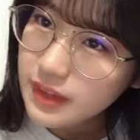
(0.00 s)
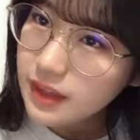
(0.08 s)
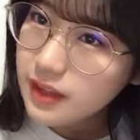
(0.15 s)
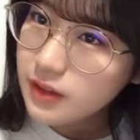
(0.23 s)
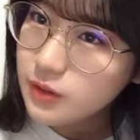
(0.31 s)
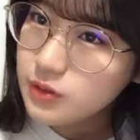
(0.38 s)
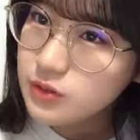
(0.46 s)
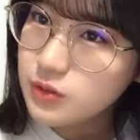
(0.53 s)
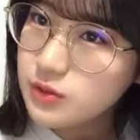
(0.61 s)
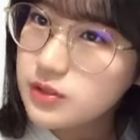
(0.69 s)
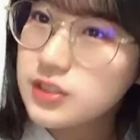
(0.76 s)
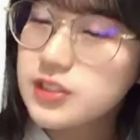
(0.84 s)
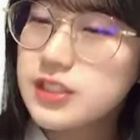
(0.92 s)
き
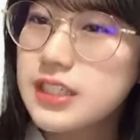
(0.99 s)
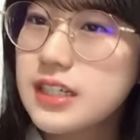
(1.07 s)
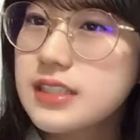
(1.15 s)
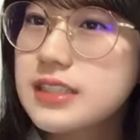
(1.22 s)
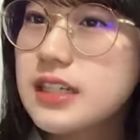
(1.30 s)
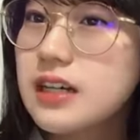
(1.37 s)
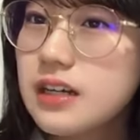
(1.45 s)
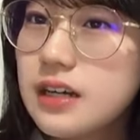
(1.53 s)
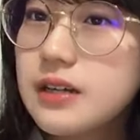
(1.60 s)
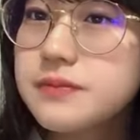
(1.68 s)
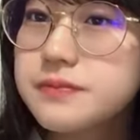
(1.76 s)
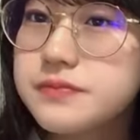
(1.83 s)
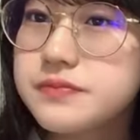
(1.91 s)
この
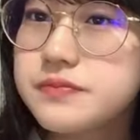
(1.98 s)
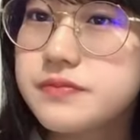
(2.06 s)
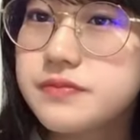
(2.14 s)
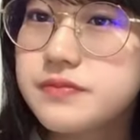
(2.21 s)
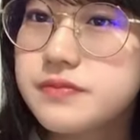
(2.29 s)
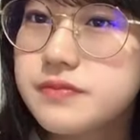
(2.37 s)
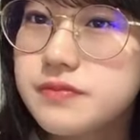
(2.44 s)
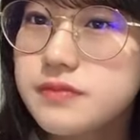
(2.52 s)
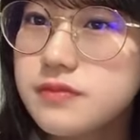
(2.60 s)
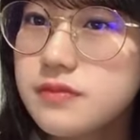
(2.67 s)
12月からあ